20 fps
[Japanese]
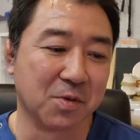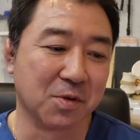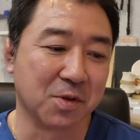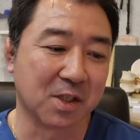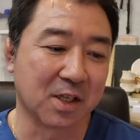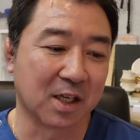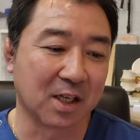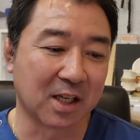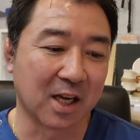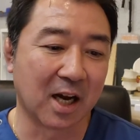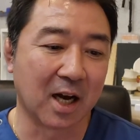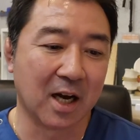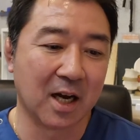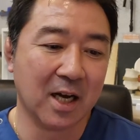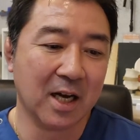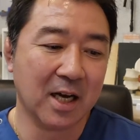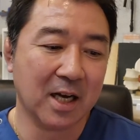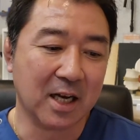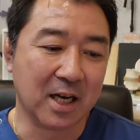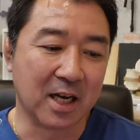ごしてきた、
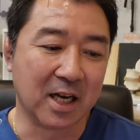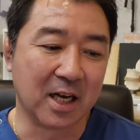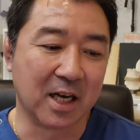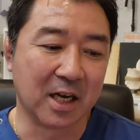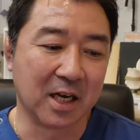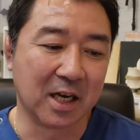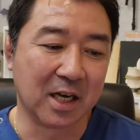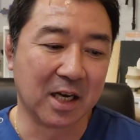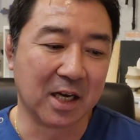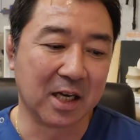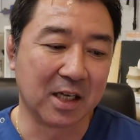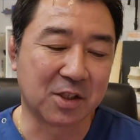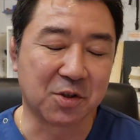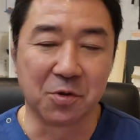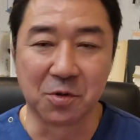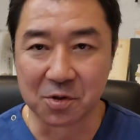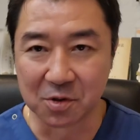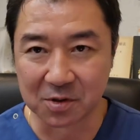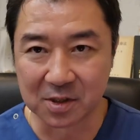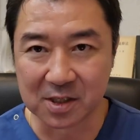えー、
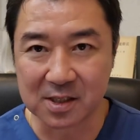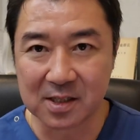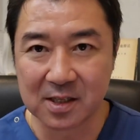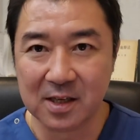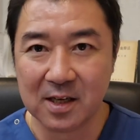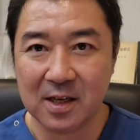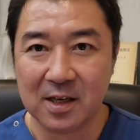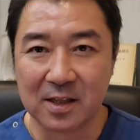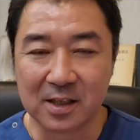症状です。